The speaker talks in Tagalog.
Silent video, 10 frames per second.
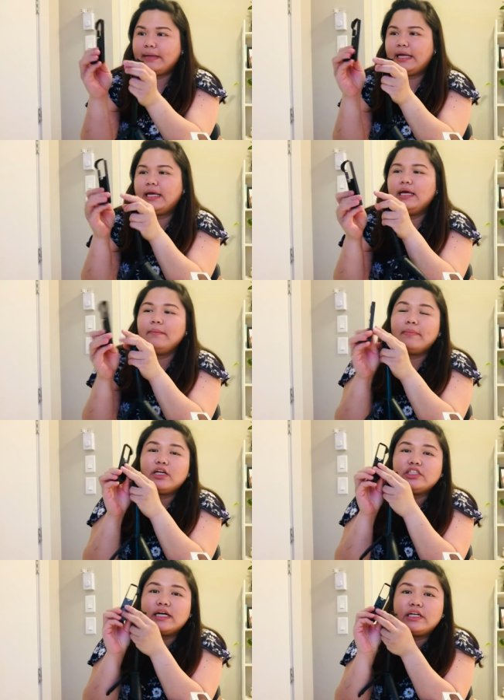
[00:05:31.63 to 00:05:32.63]
Mali.
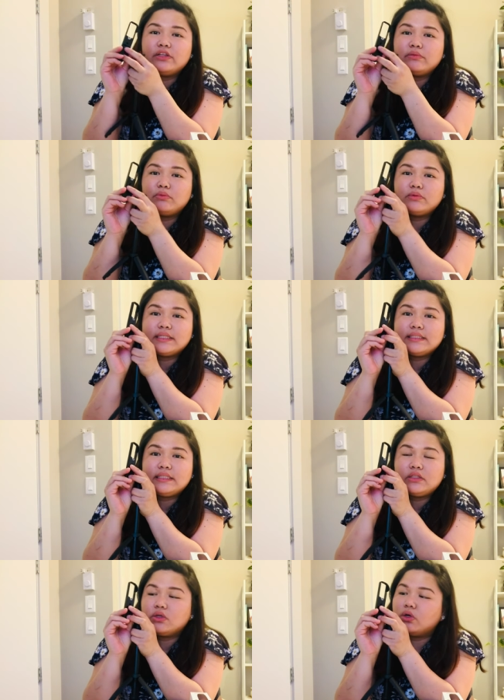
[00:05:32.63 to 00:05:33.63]
Meron siyang another butas
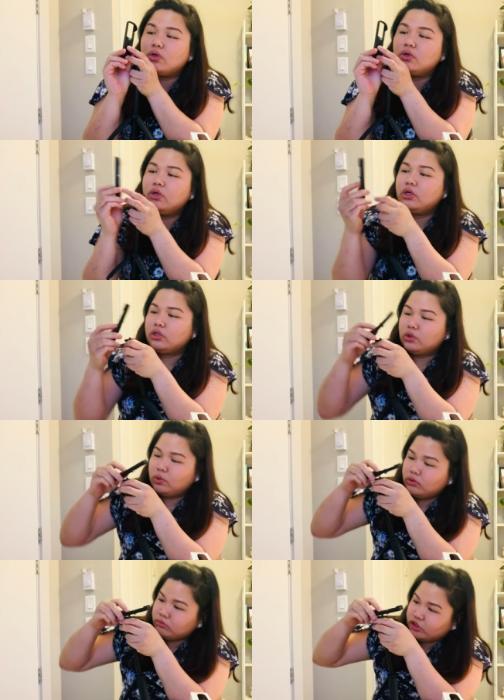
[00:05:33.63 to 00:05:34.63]
dito.
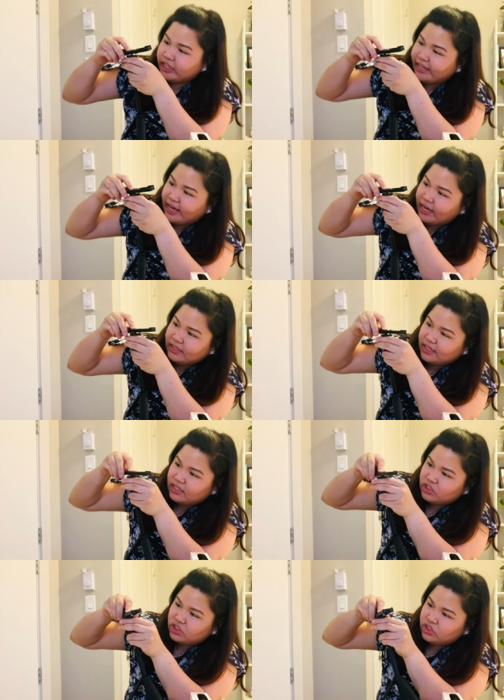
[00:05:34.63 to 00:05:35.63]
Doon mo siya
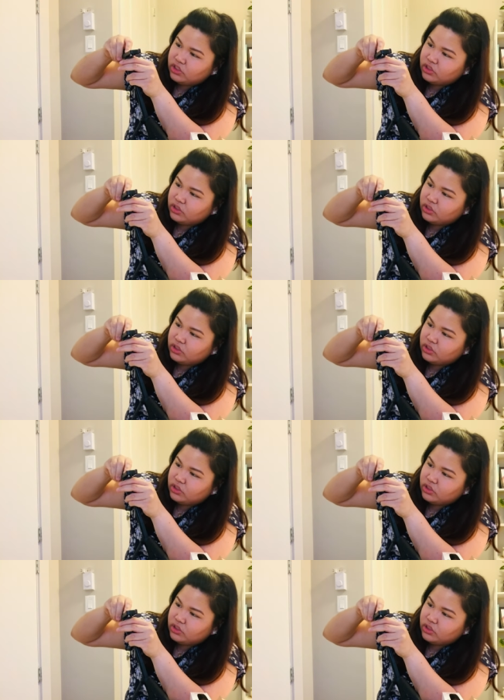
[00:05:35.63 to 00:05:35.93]
i-attach.